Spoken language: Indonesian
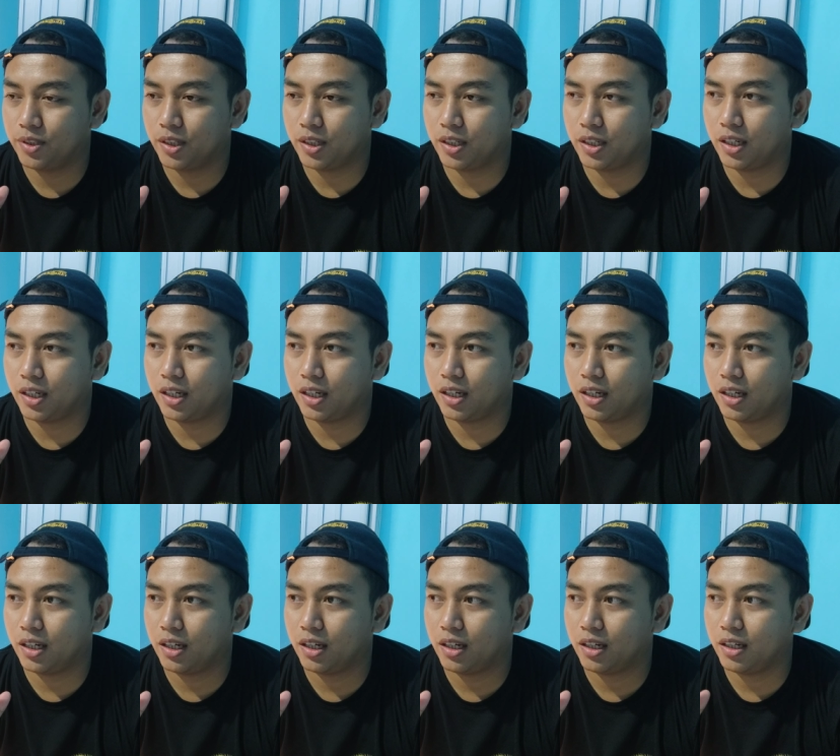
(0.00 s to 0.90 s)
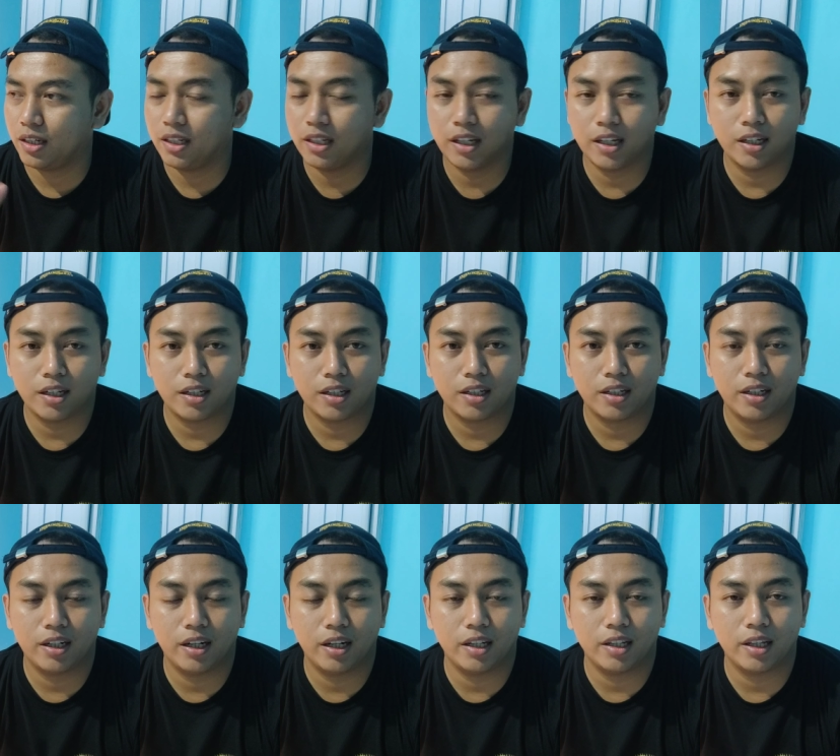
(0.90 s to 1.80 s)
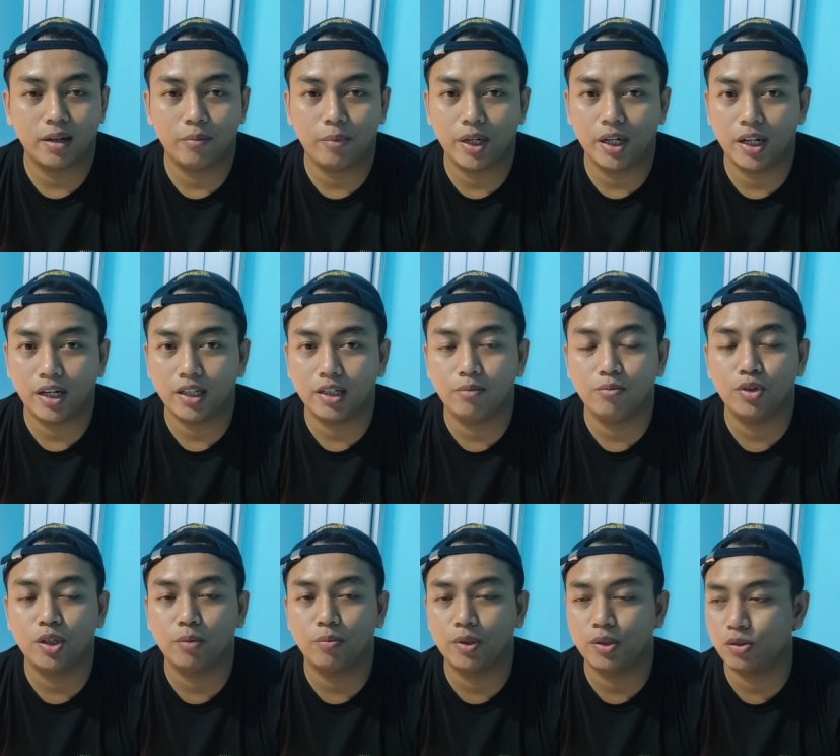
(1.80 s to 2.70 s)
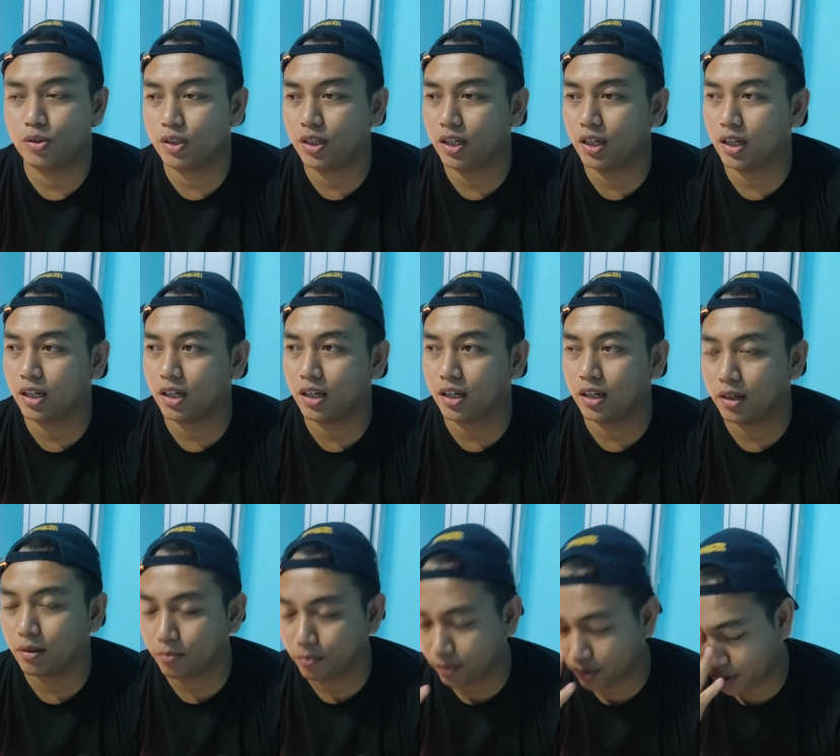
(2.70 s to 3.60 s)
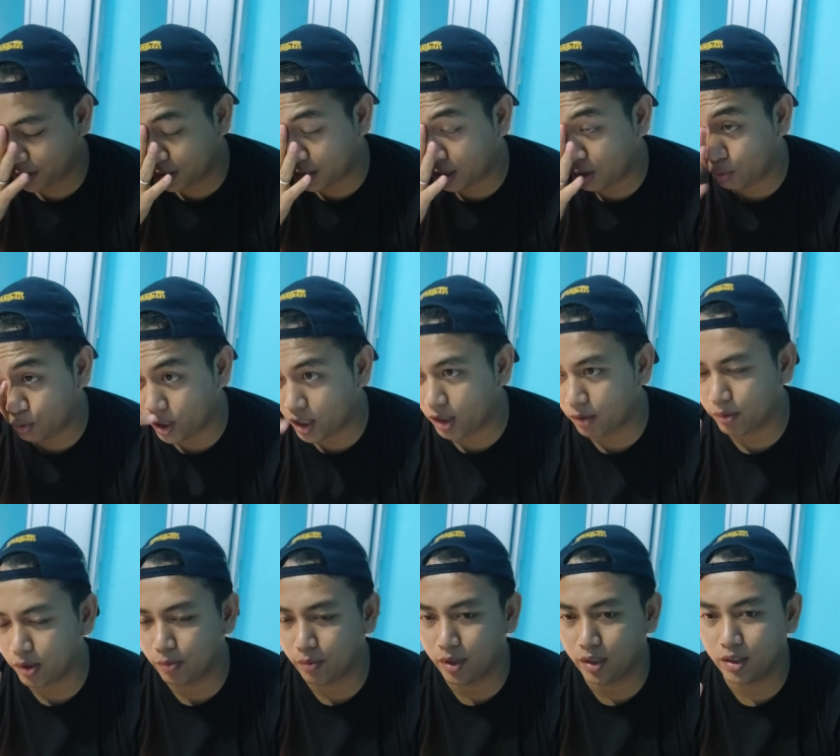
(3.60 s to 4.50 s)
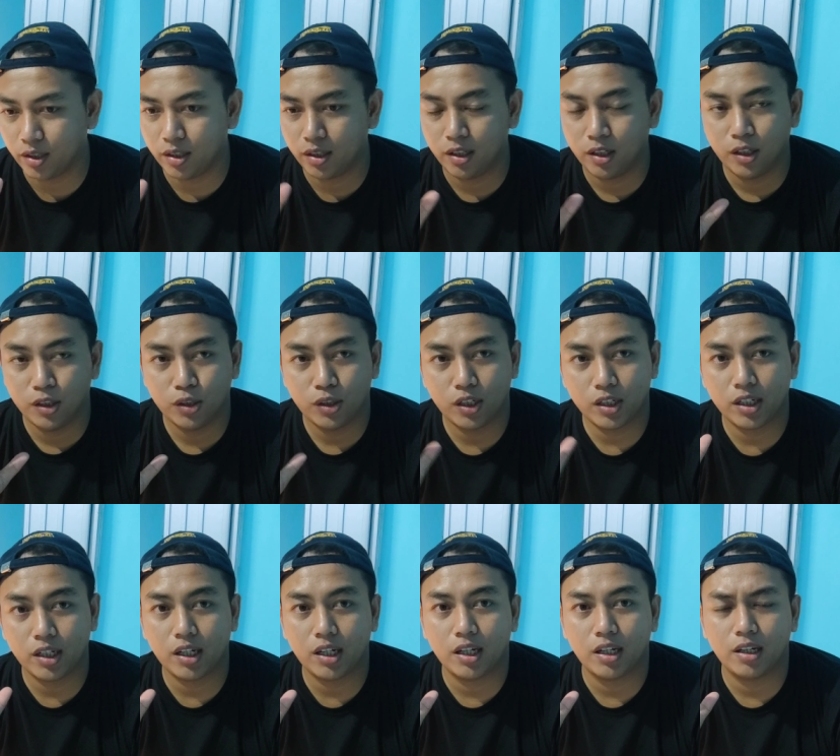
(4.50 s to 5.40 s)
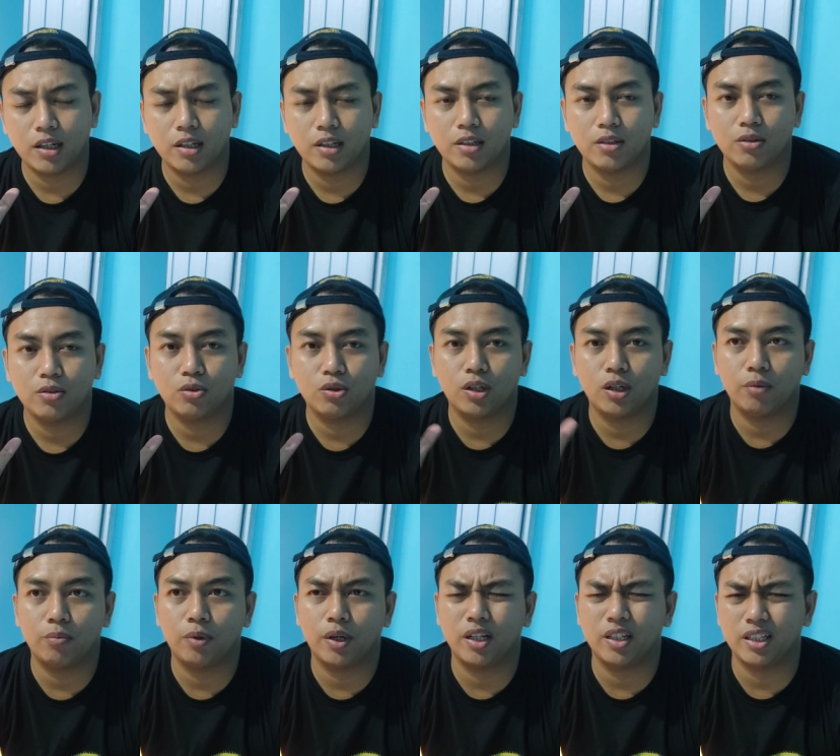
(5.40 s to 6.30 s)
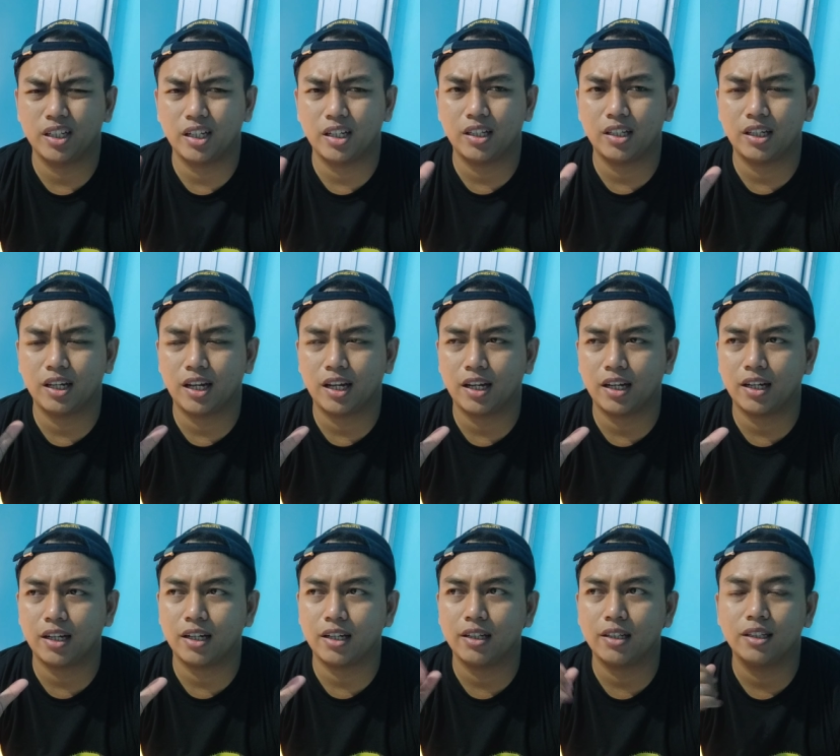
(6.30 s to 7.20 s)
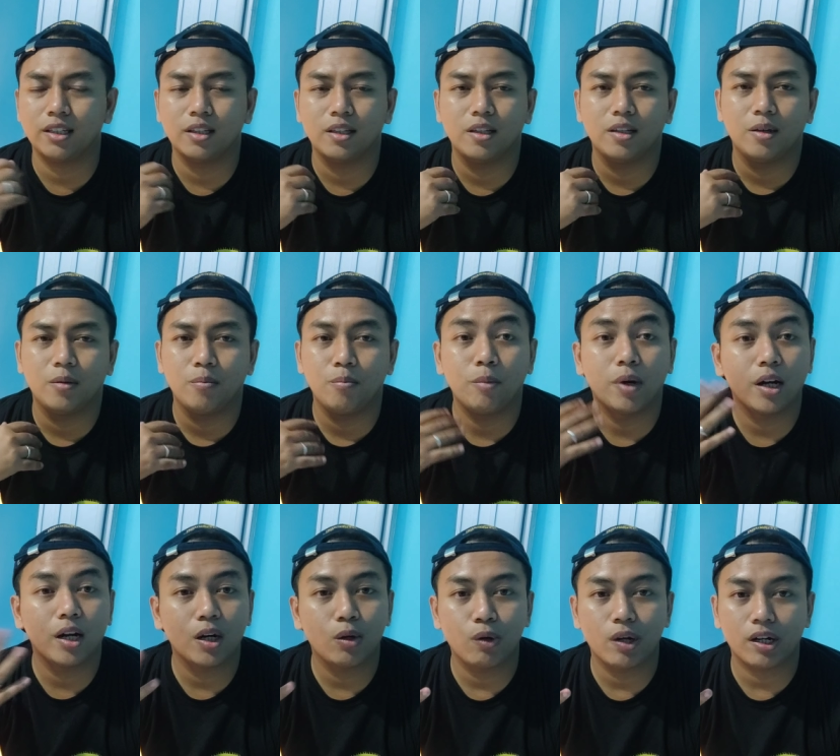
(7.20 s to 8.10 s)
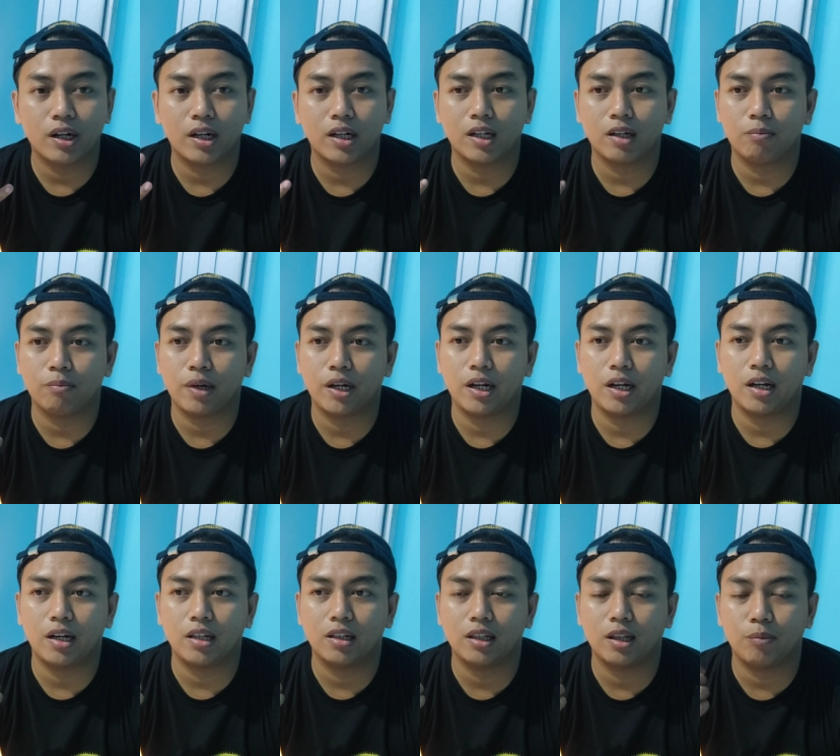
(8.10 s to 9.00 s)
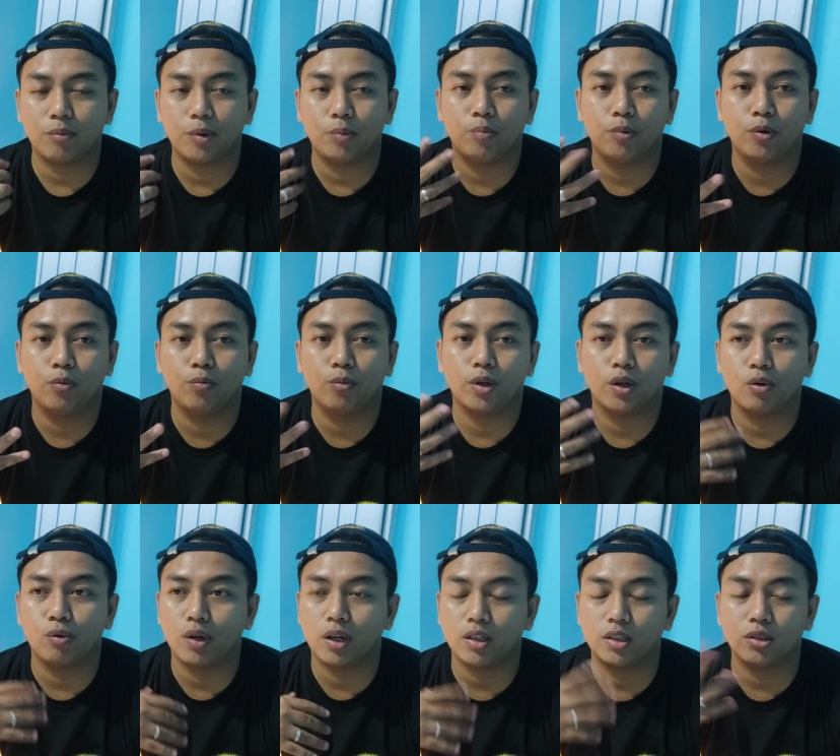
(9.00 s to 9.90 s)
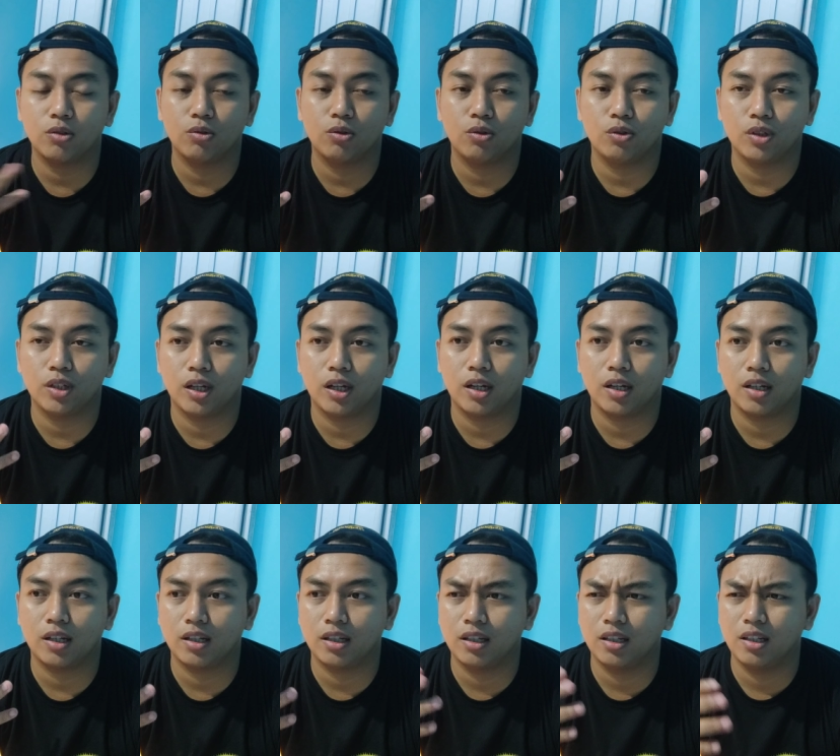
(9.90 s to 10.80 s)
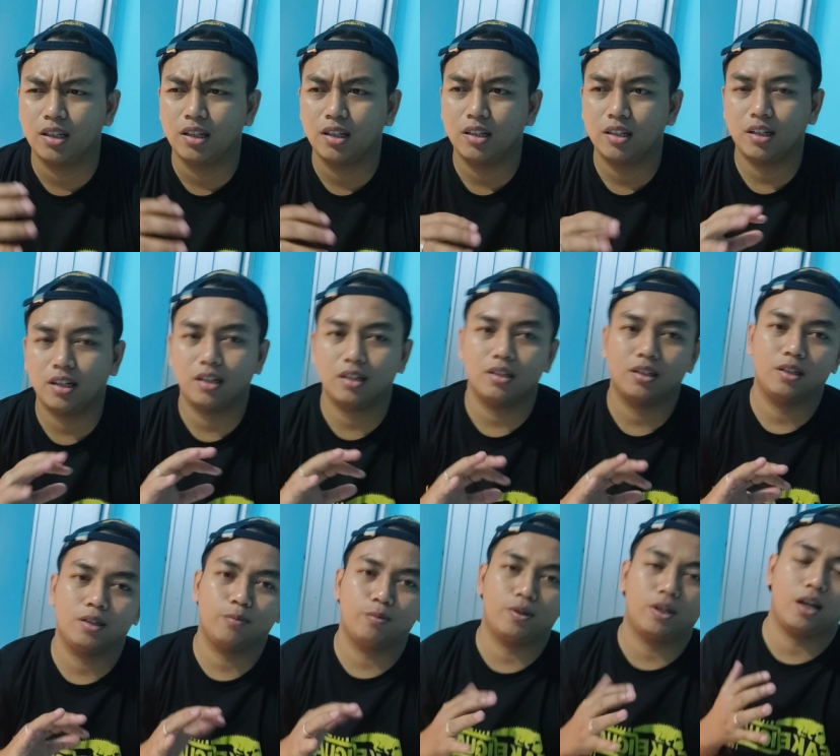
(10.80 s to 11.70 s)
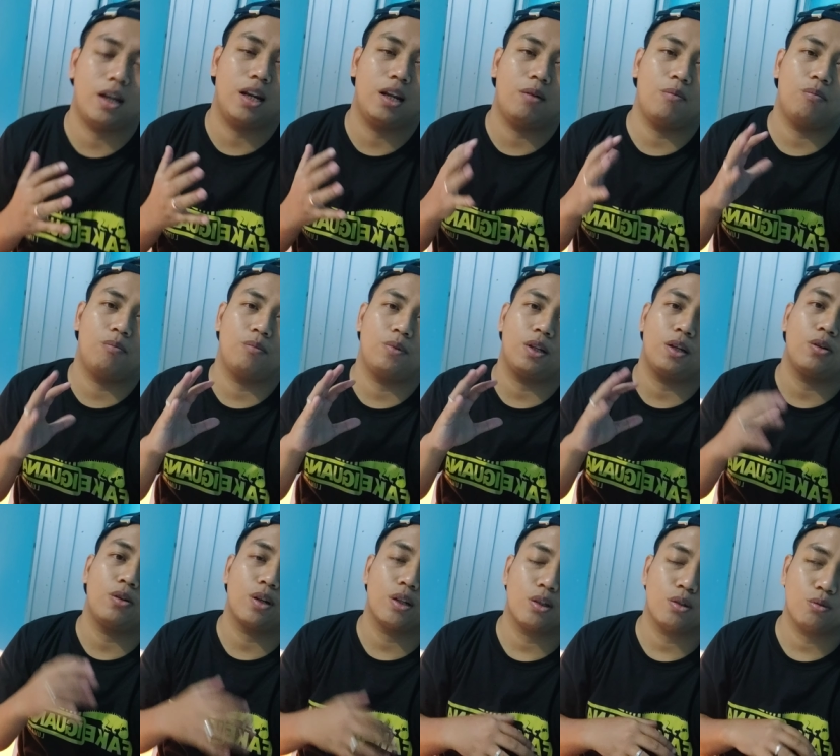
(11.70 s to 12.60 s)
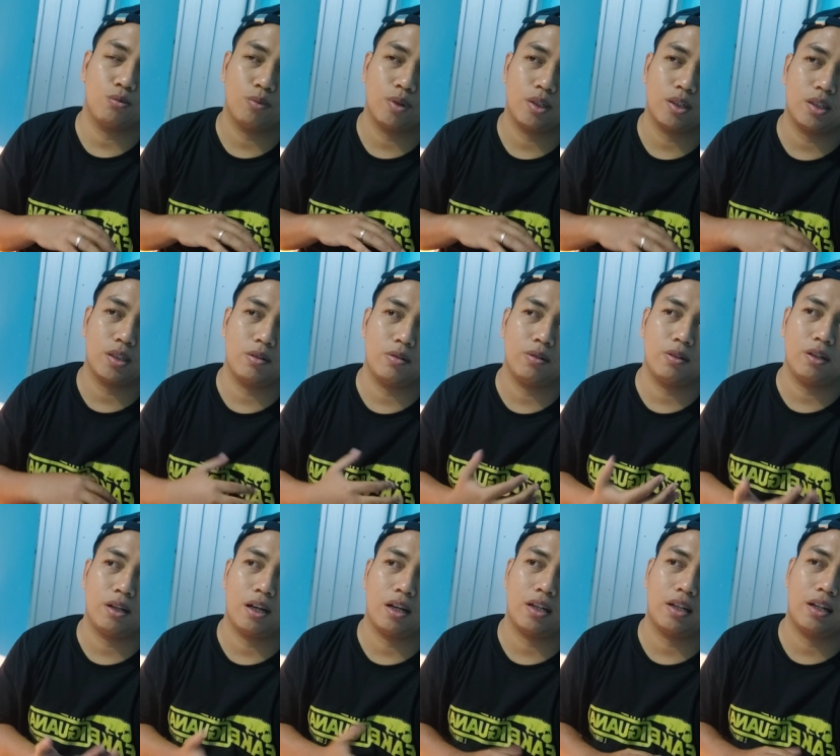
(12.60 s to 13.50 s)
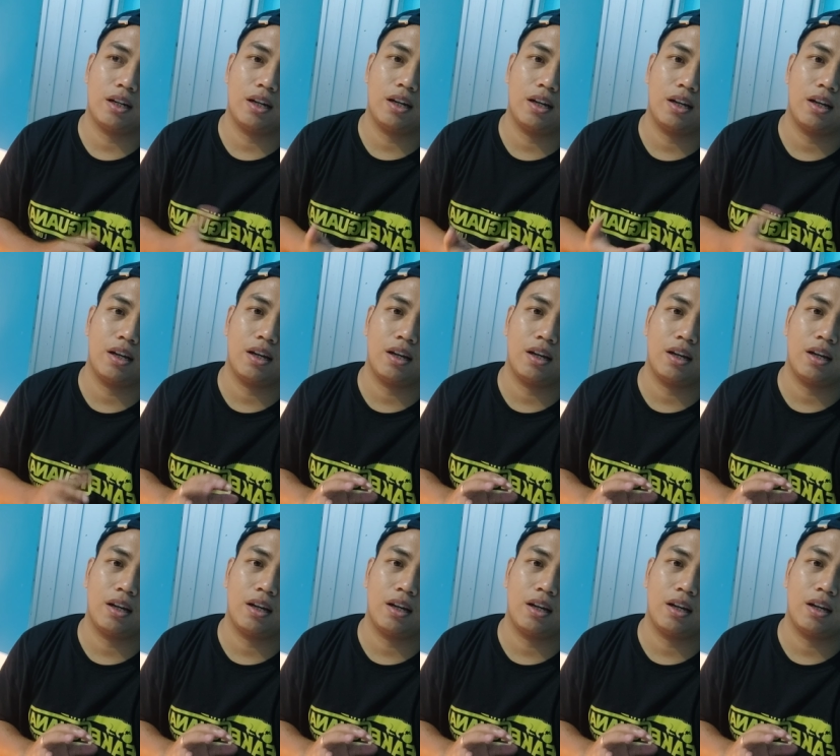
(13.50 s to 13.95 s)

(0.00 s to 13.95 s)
saya ini ada tambahan lagi mungkin besok yang akan keluar teman-teman soalnya sudah banyak yang mengeluarkan kepala tapi belum keluar seutuhnya dan dalam telur itu masih ada